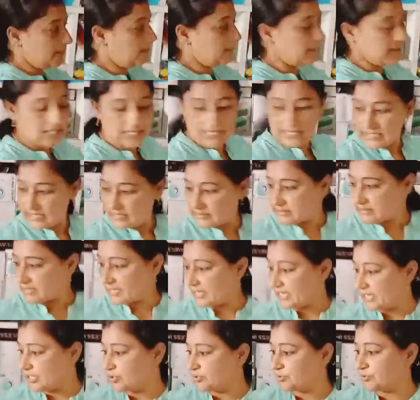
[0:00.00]
మనకి
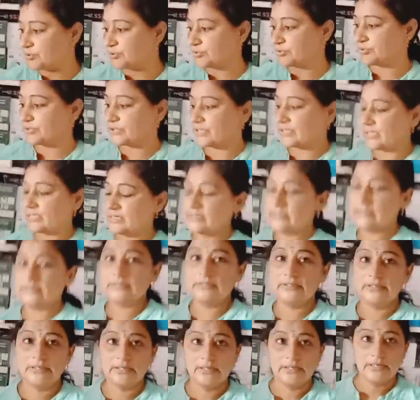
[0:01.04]
త్రీలో ఉంటుంది
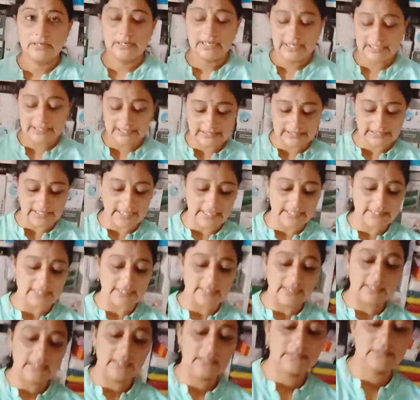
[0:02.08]
ఇది
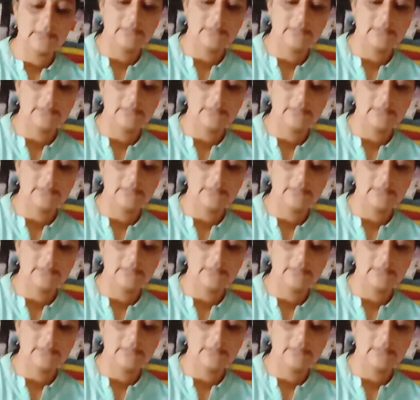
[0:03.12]
త్రీదండి